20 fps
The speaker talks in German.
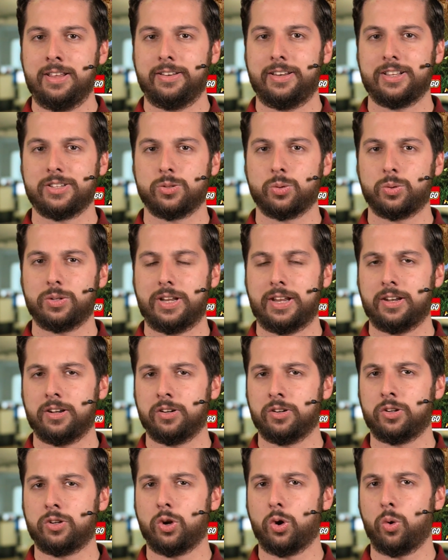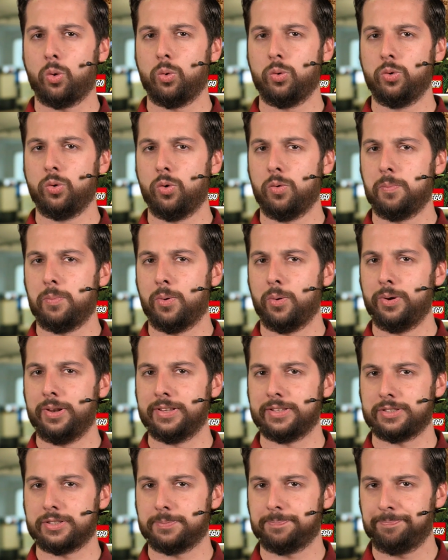der sogenannten
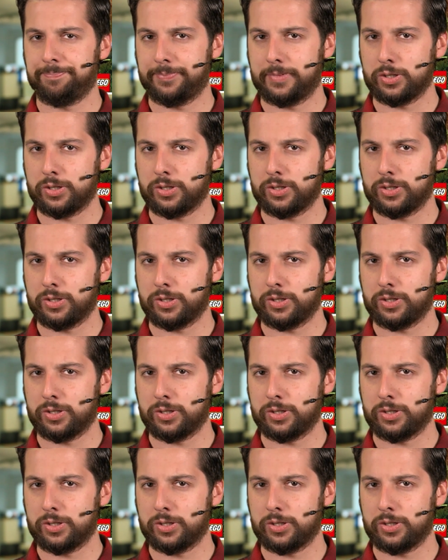Chronopolis.